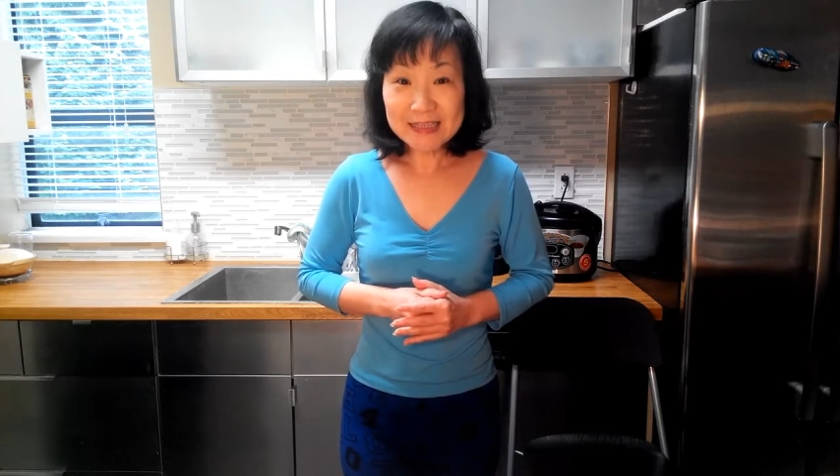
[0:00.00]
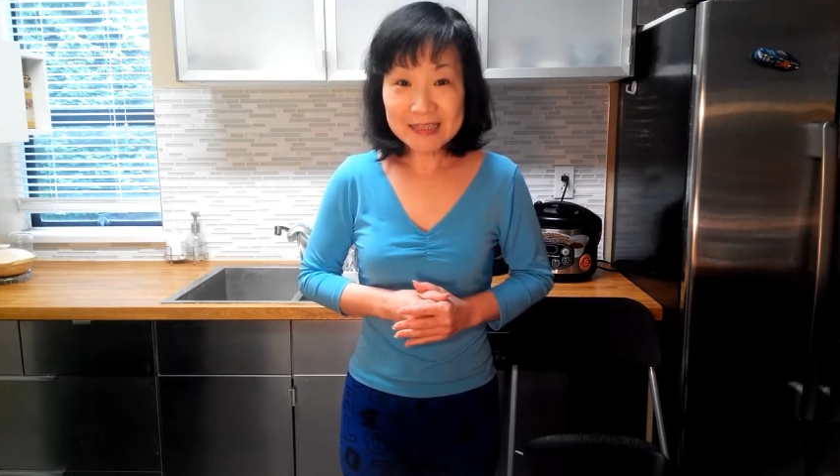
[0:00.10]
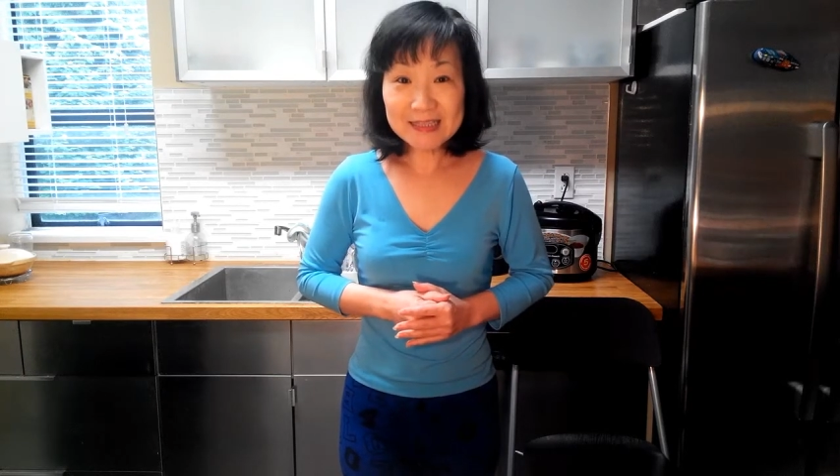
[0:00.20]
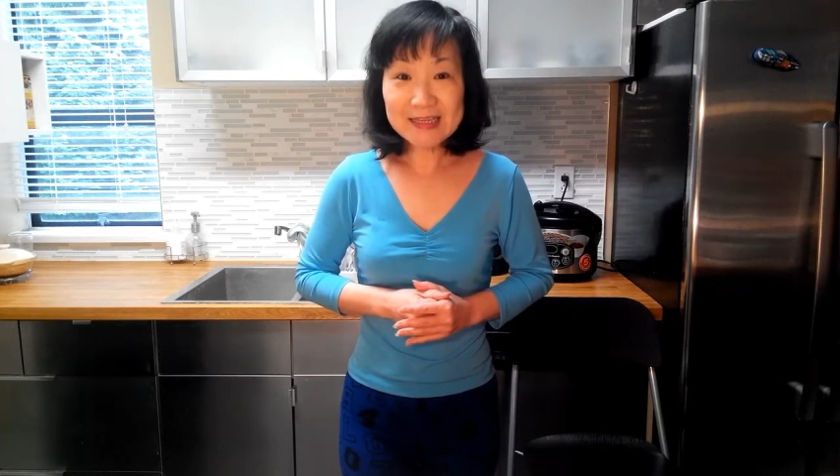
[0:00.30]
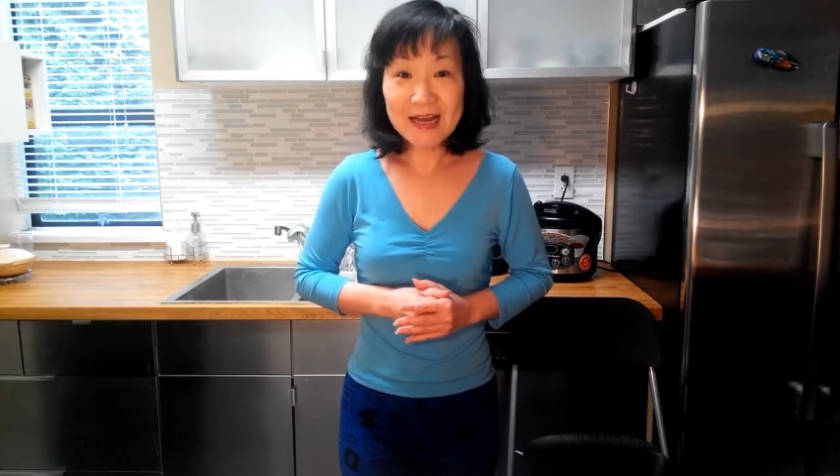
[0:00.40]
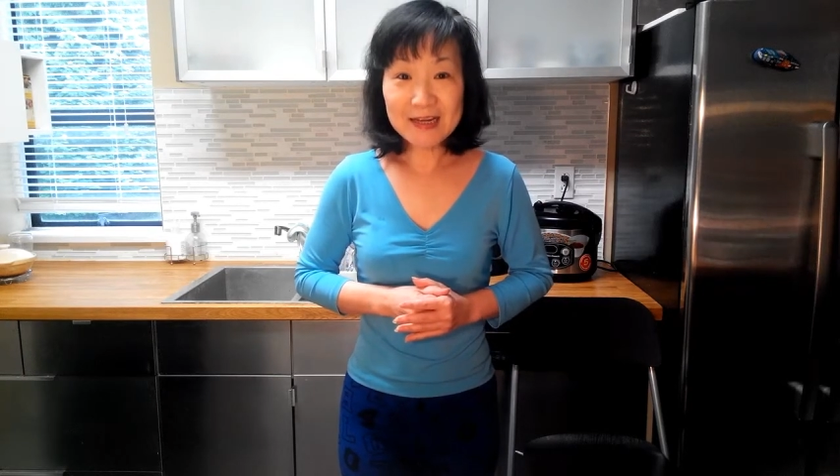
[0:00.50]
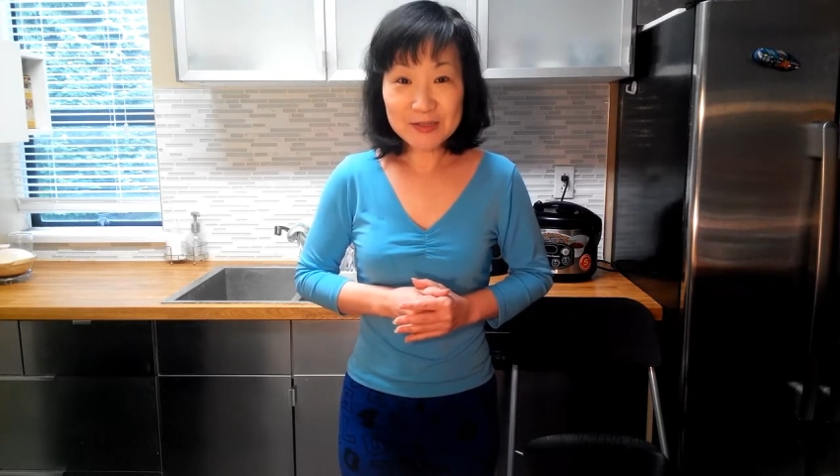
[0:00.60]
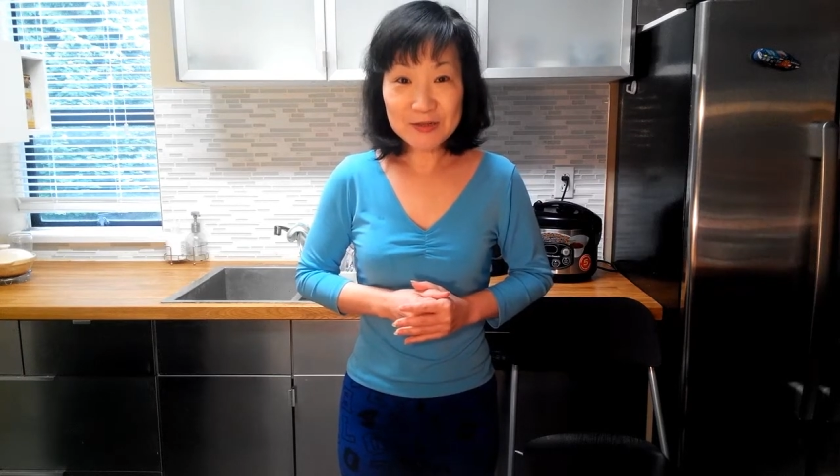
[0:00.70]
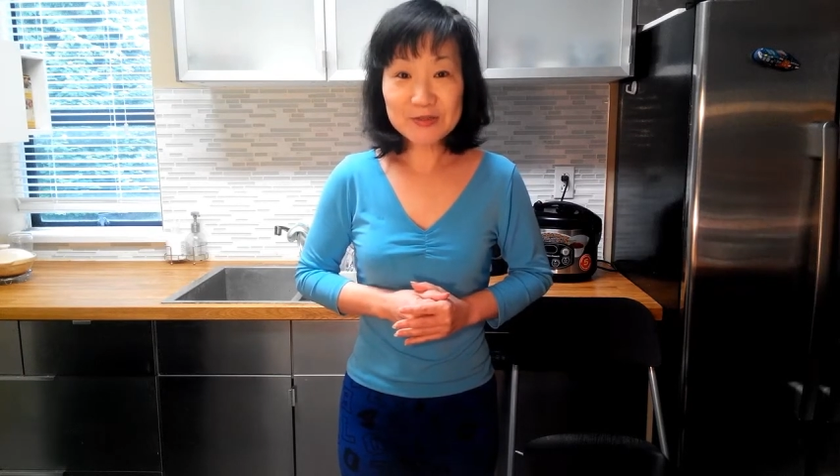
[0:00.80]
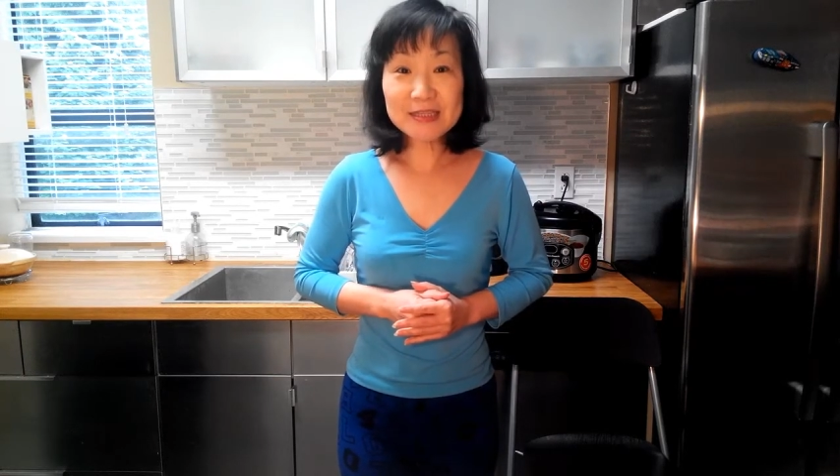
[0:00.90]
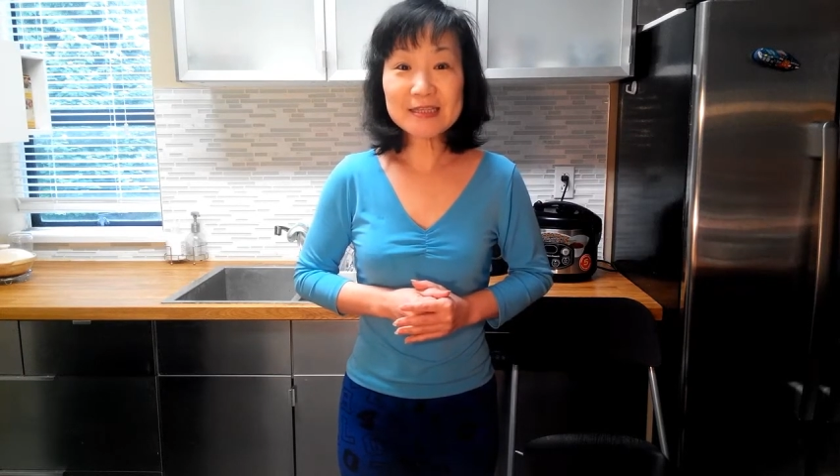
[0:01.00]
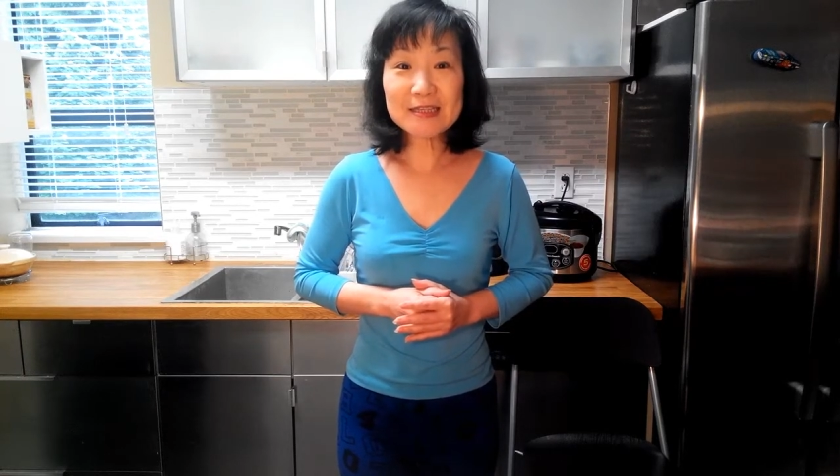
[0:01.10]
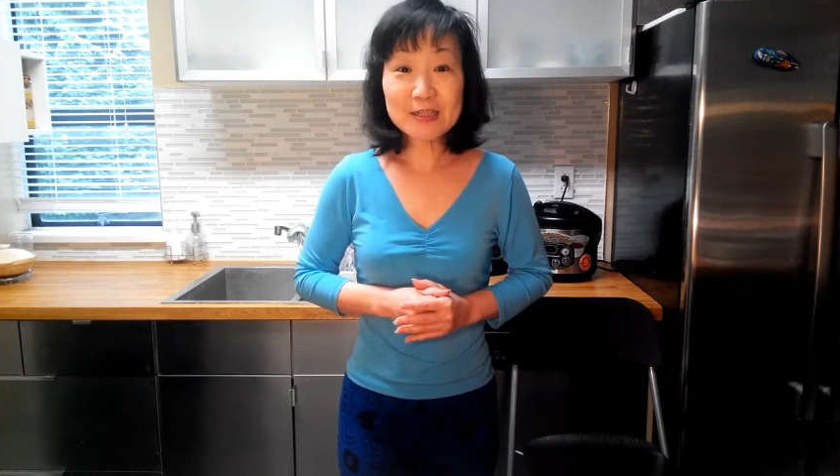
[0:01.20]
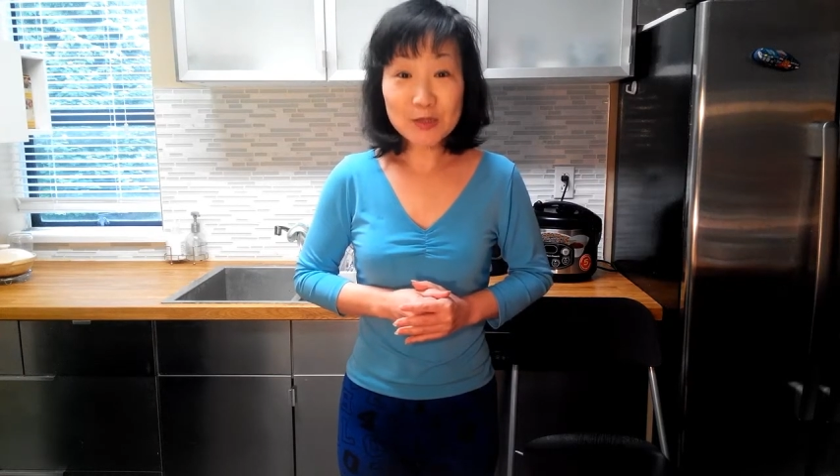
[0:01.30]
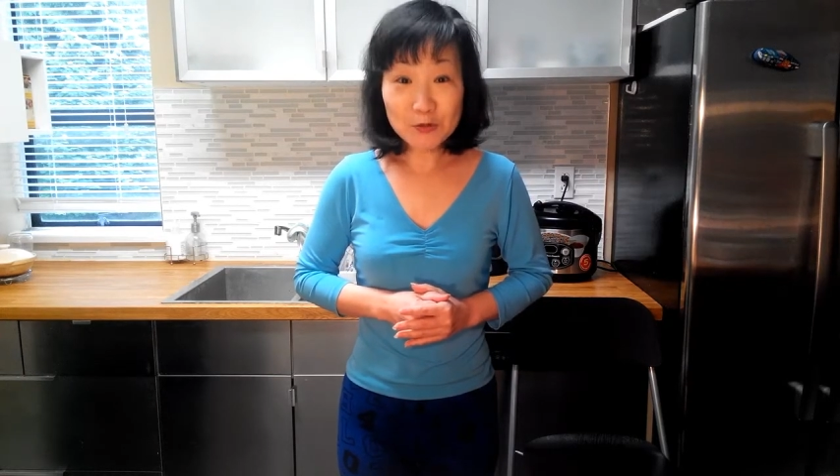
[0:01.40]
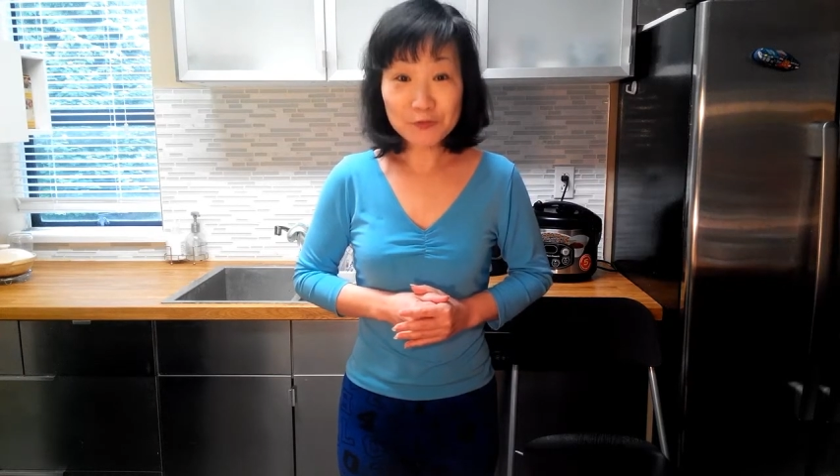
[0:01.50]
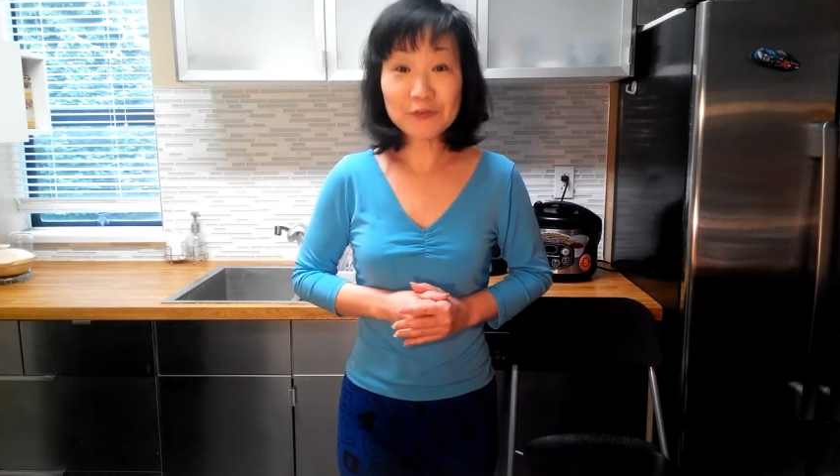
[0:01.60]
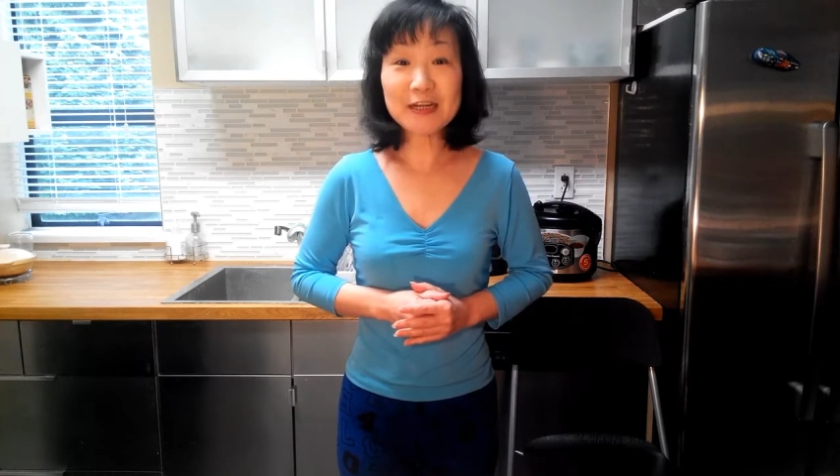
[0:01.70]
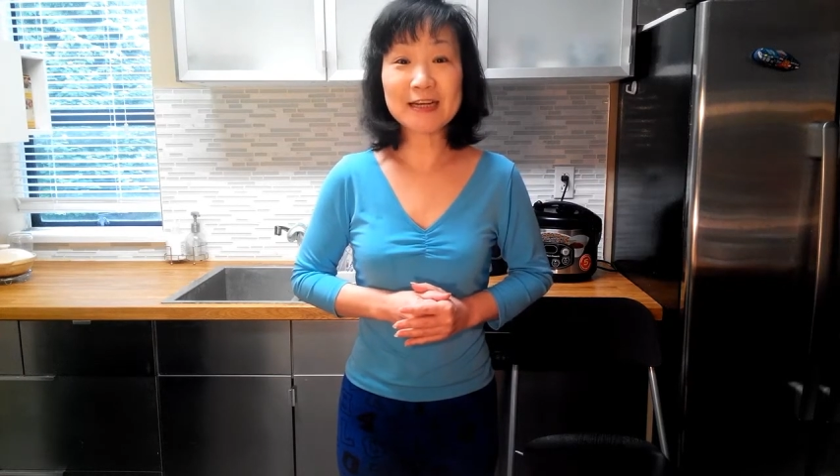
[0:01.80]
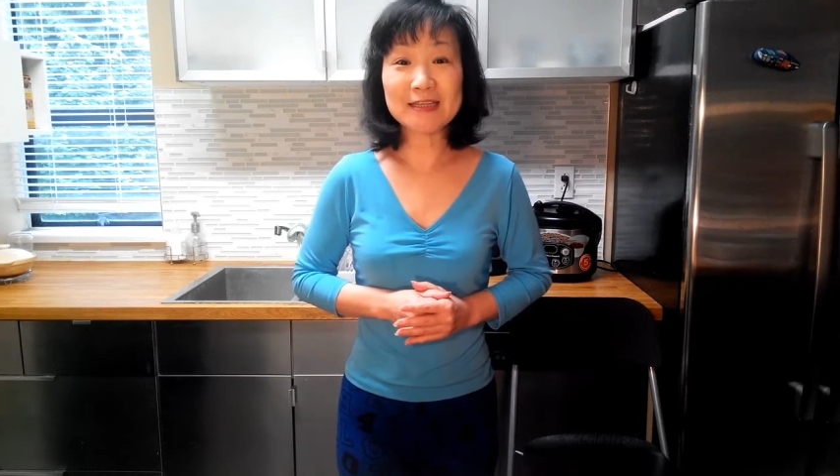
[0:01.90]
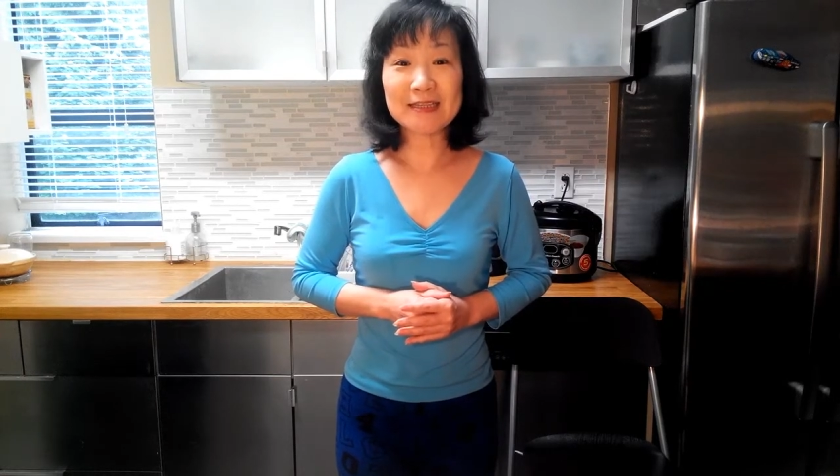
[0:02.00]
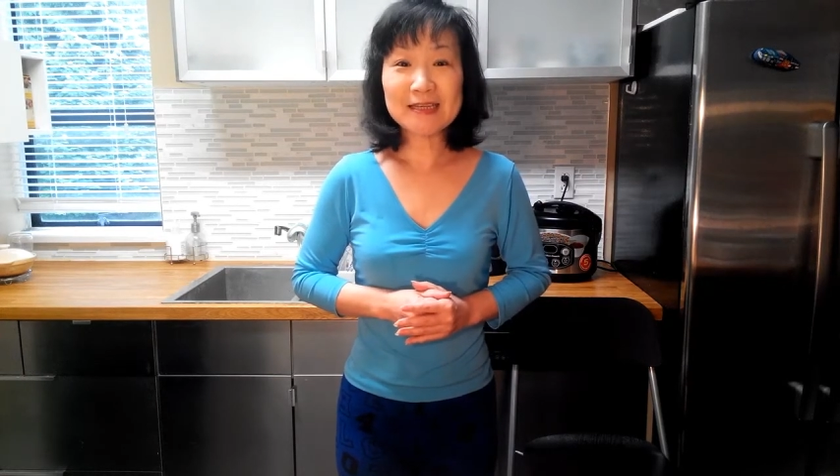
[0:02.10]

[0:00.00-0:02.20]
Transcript: 荠菜肉丝豆腐羹，